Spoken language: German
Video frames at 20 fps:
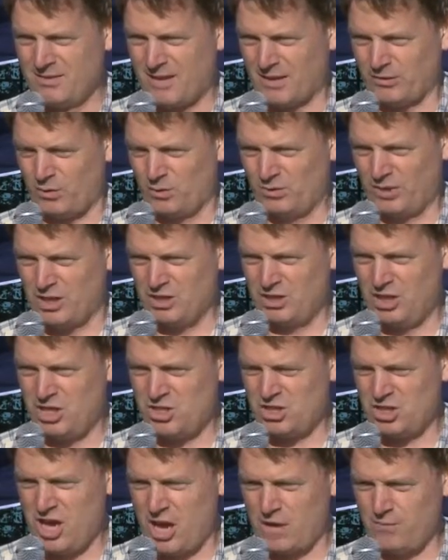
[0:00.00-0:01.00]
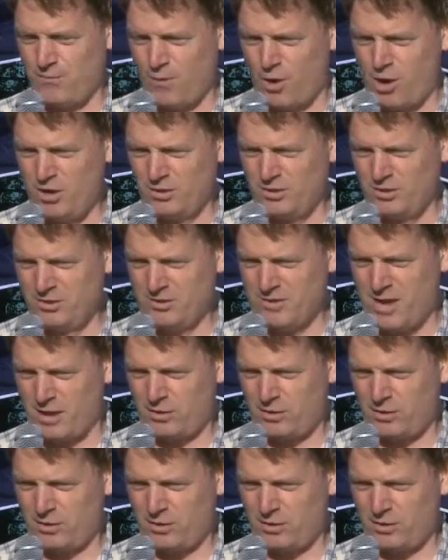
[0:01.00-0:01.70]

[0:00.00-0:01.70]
das unter den Tisch kehren wollten,